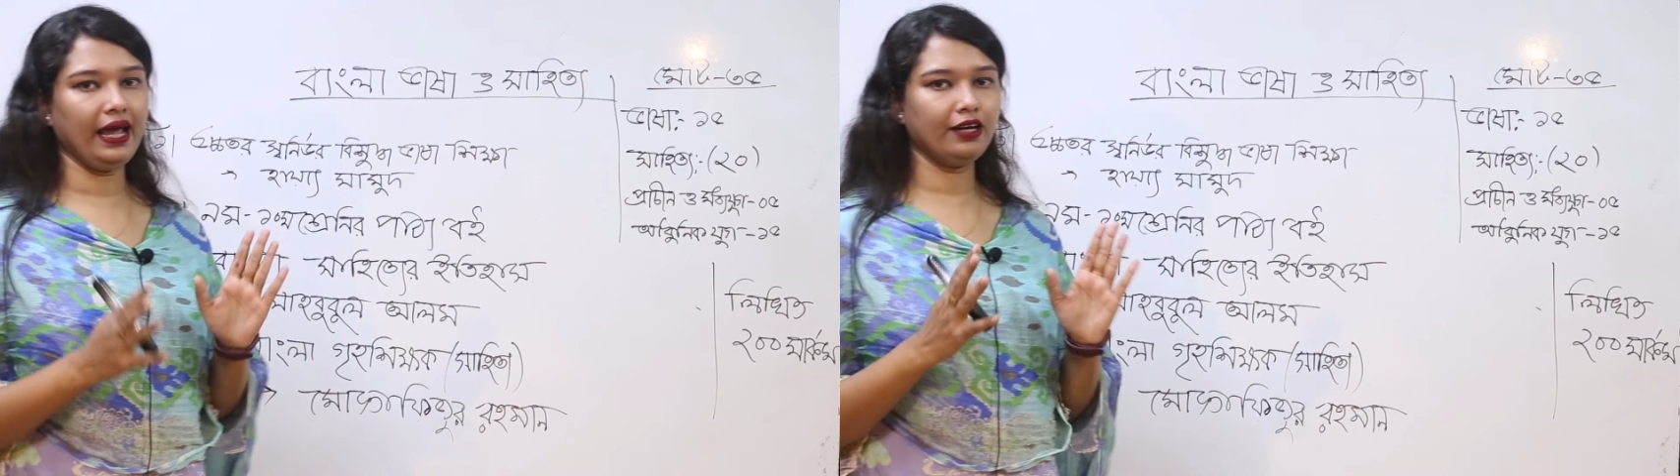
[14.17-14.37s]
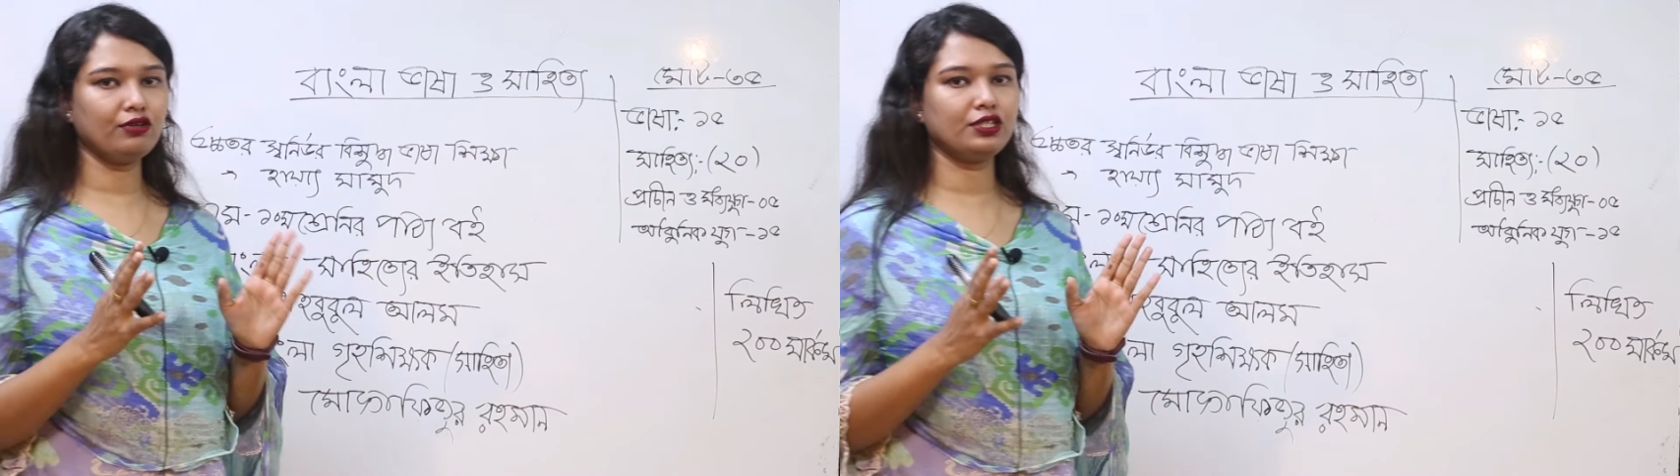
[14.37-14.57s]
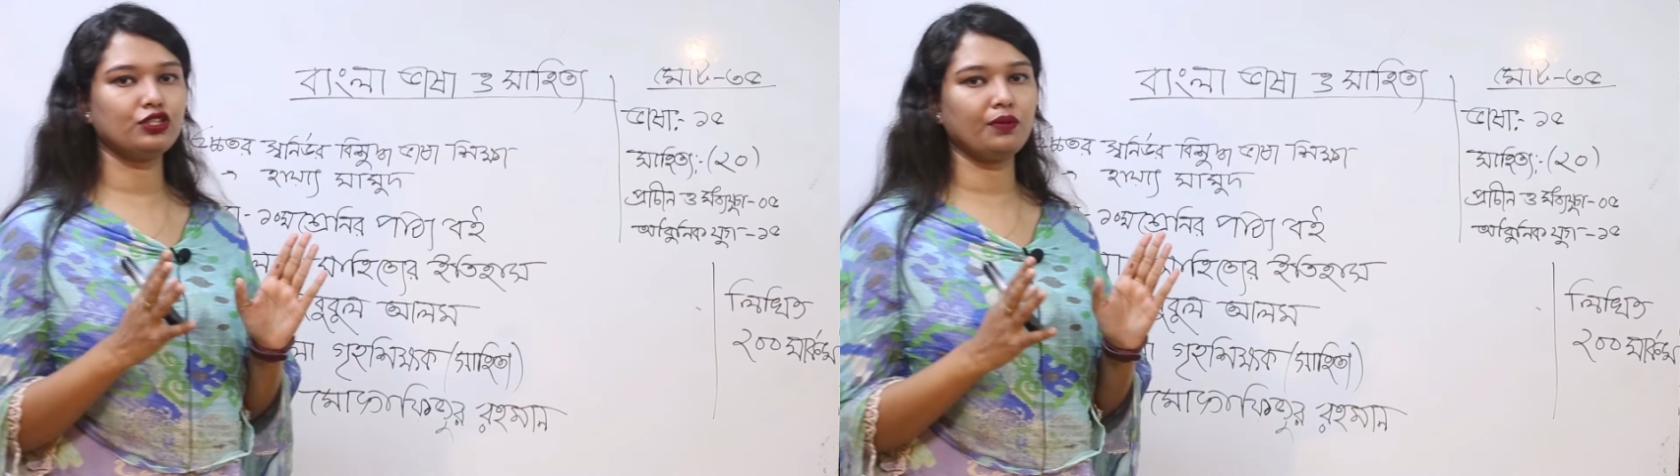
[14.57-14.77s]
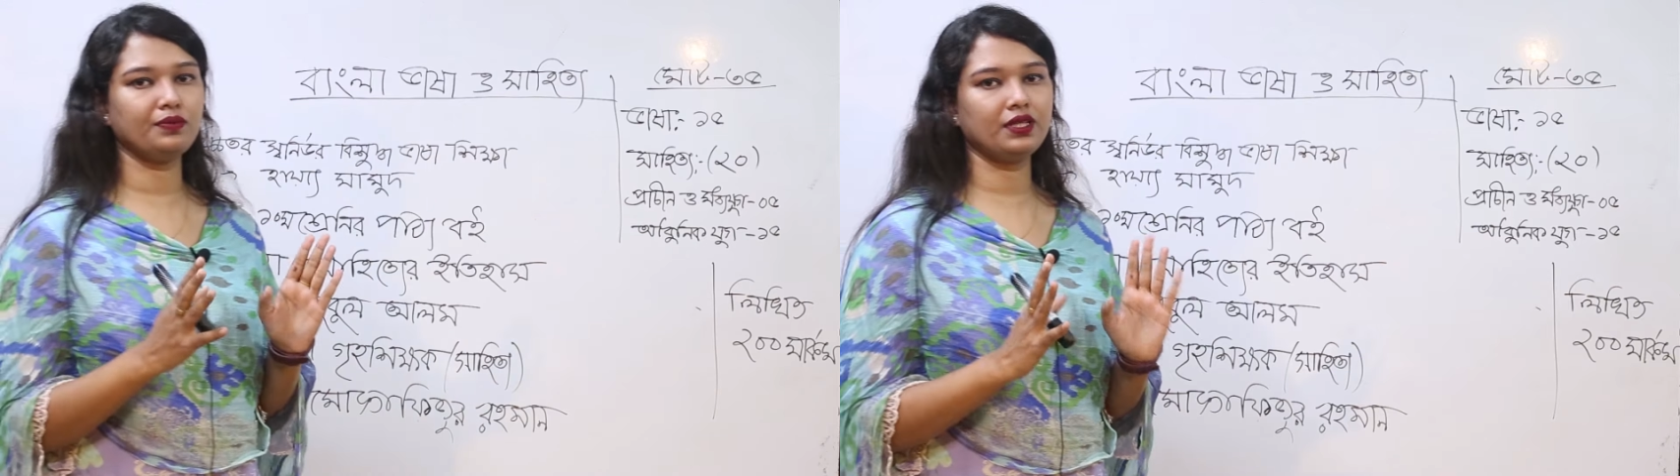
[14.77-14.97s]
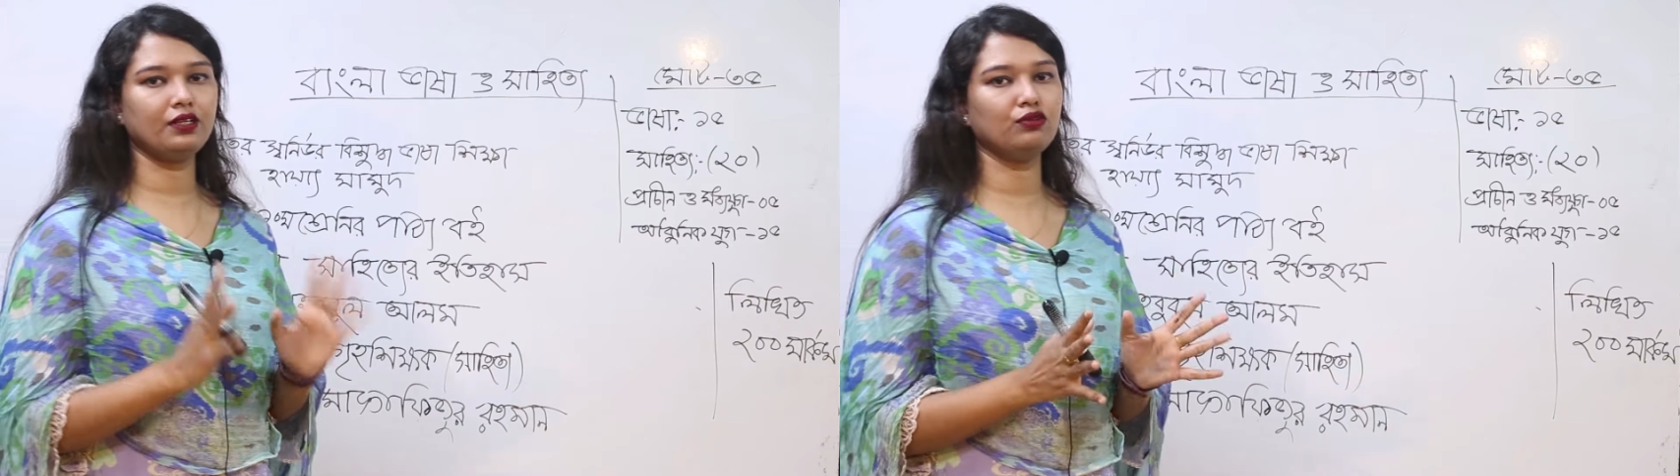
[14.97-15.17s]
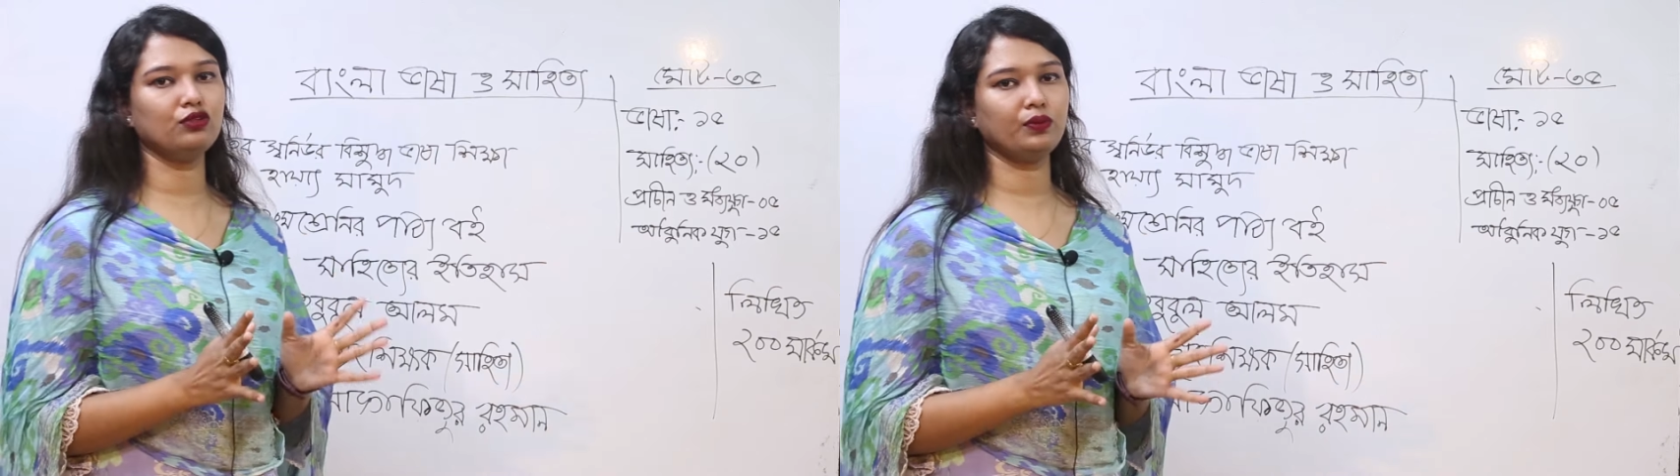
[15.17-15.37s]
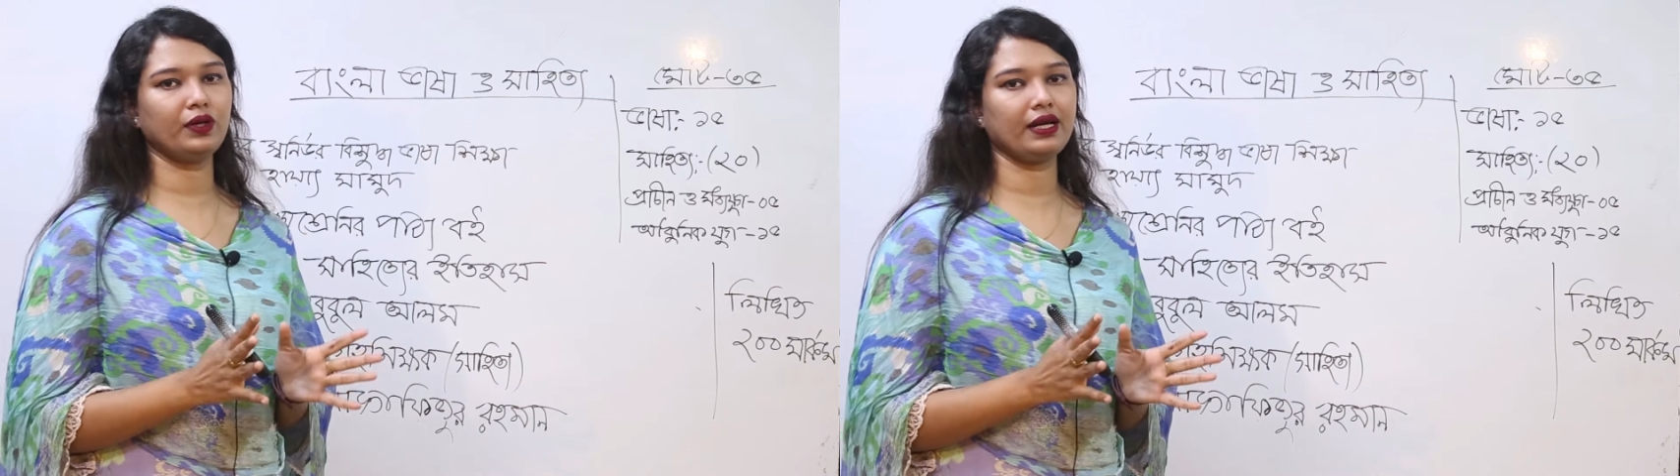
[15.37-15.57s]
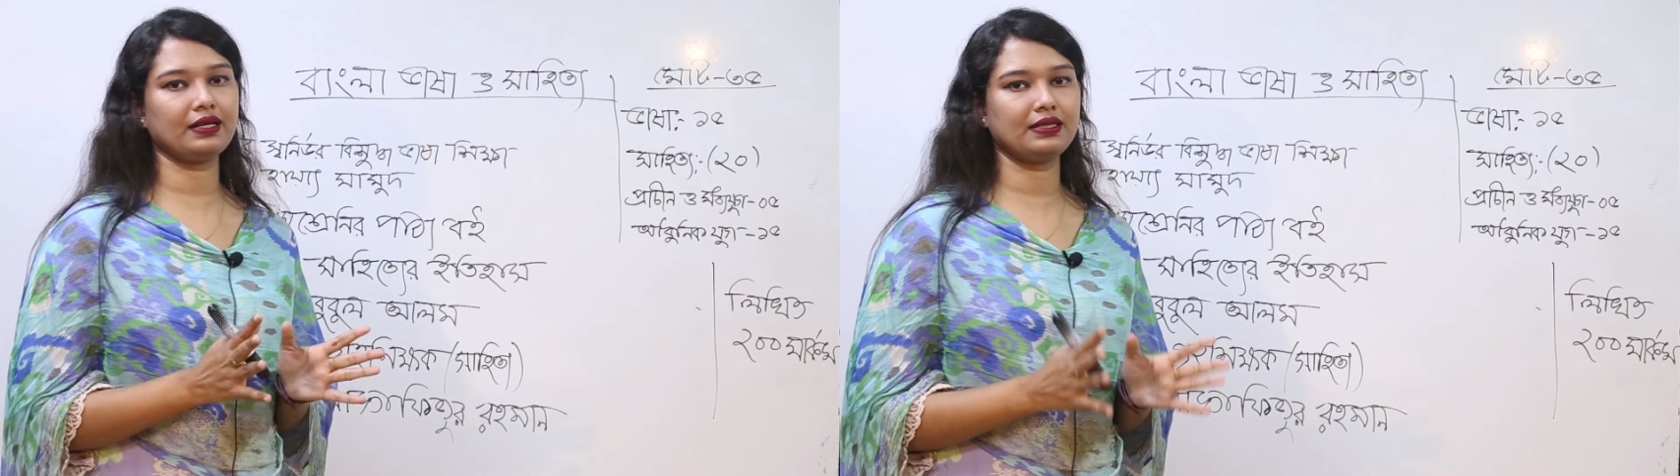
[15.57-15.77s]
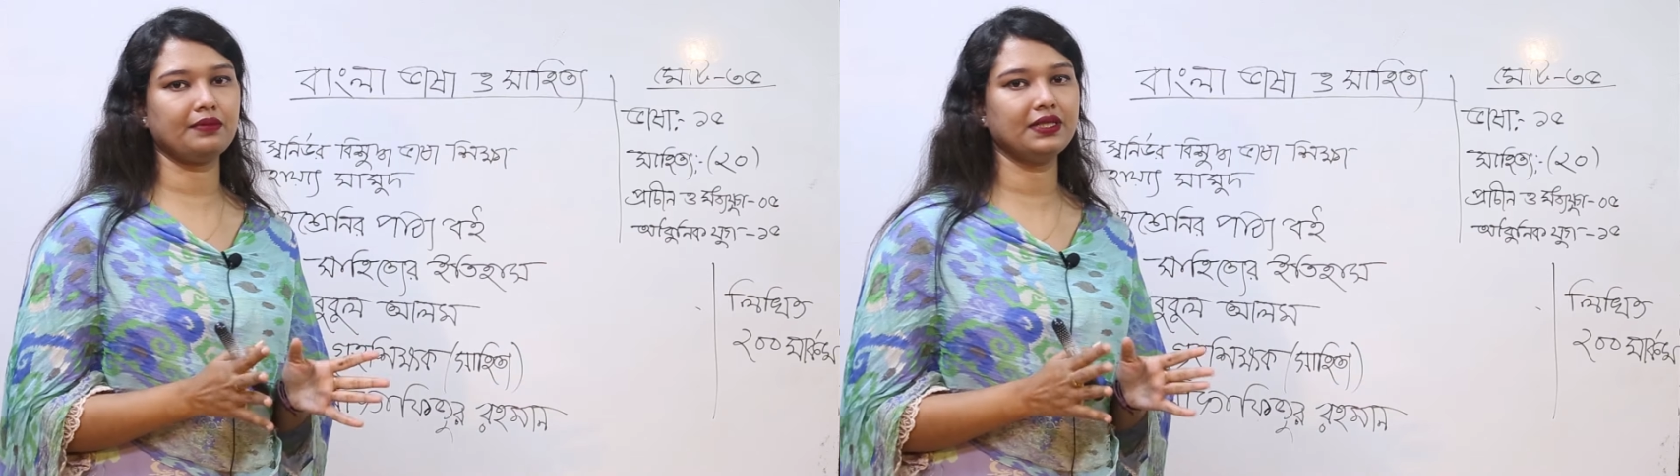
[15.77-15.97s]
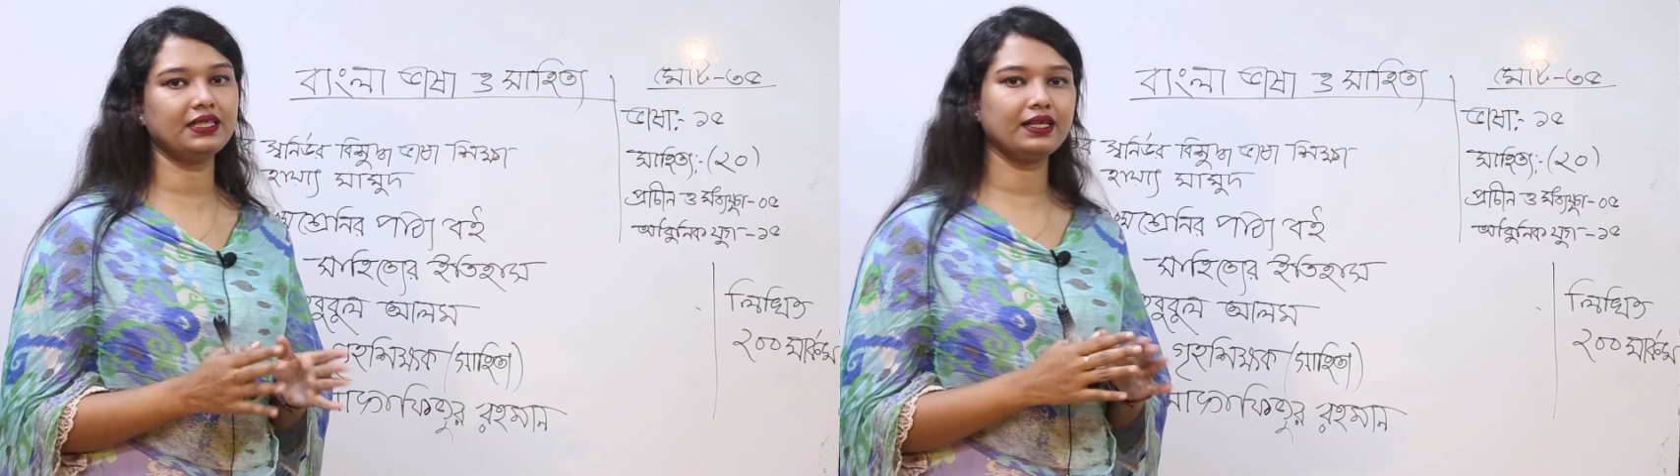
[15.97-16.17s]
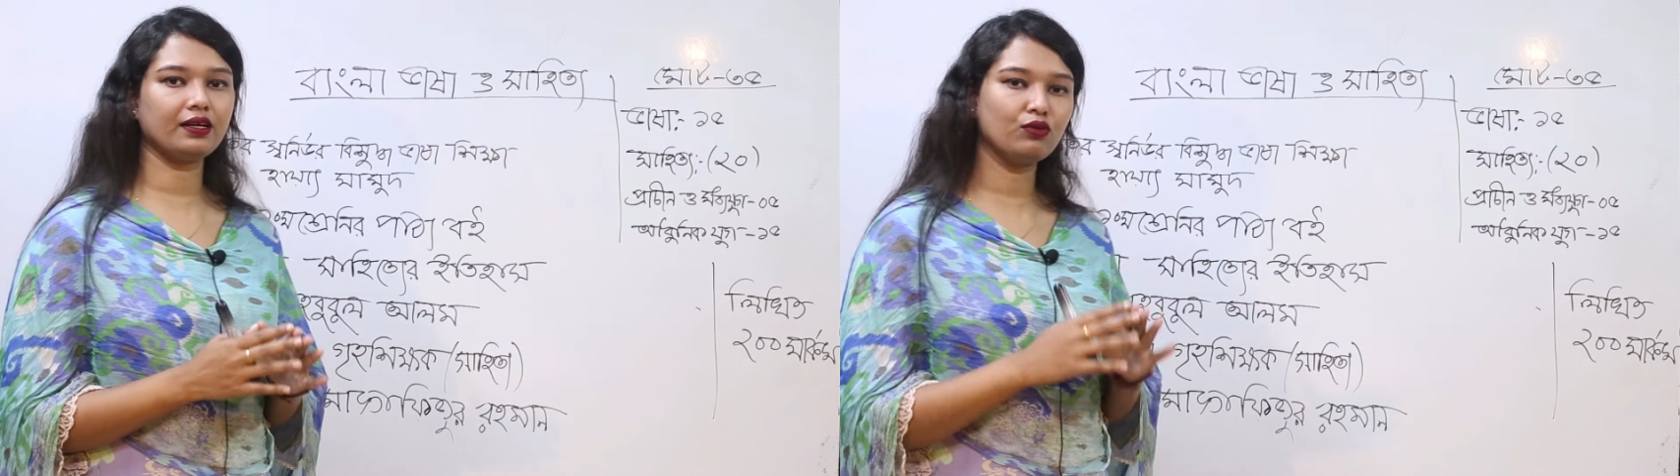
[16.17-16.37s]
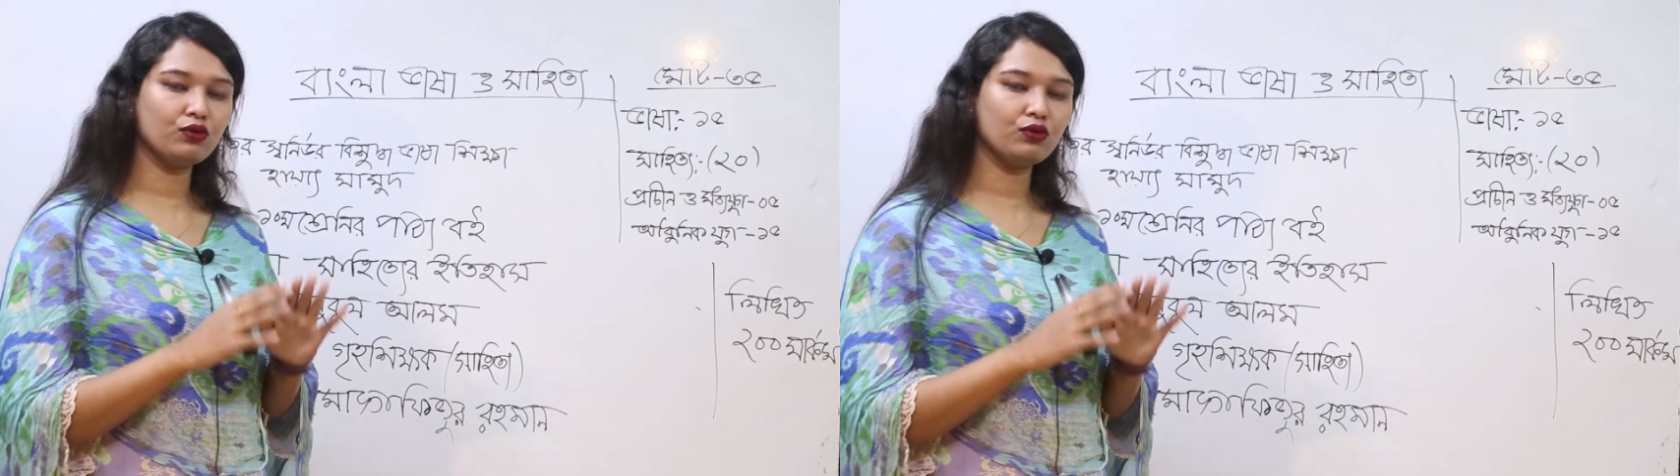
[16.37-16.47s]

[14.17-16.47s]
এটা হচ্ছে সবচেয়ে গুরুত্বপূর্ণ একটা সাবজেক্ট এটা